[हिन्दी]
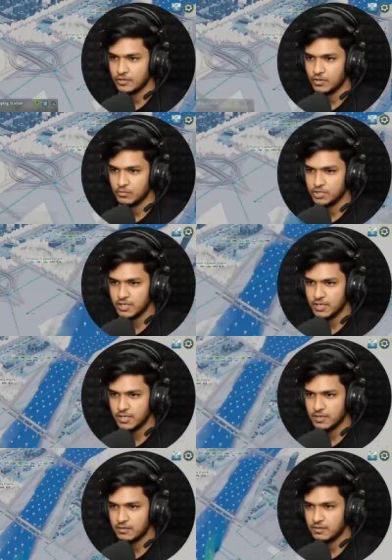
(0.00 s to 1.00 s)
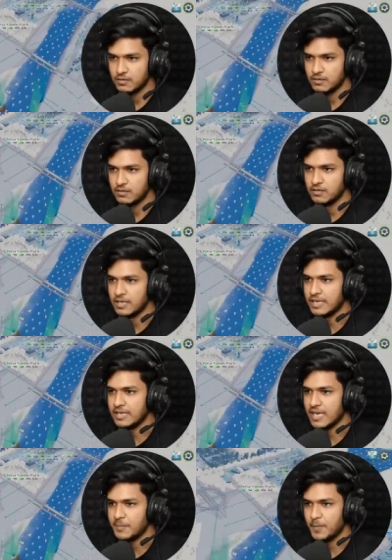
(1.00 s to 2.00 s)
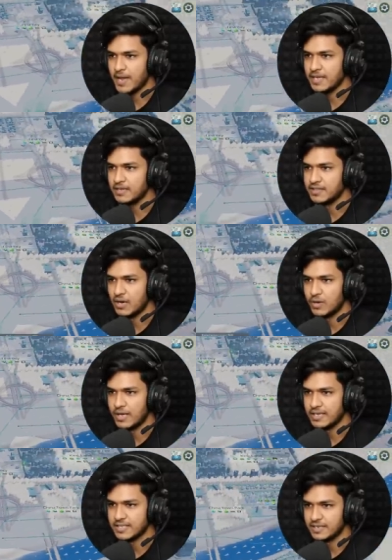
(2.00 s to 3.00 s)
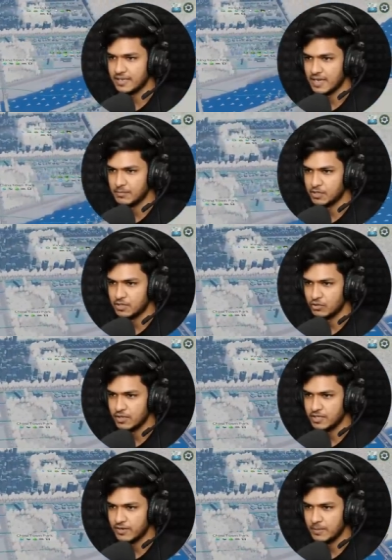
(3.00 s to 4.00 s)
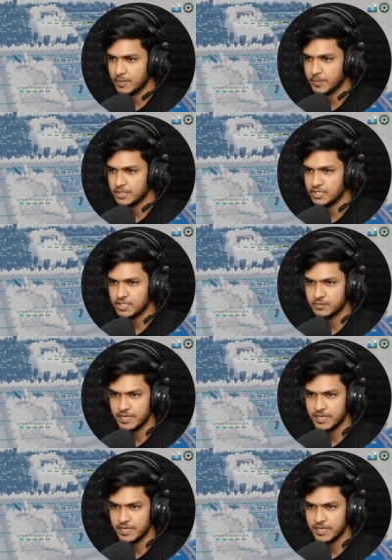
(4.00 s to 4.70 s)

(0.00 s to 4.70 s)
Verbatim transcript: इनको मुझे आ, uh, नहीं यहाँ पे पानी गंदा हो रहा है एक सेकेंड एक काम करता हूँ देन ये वाले पंपिंग स्टेशन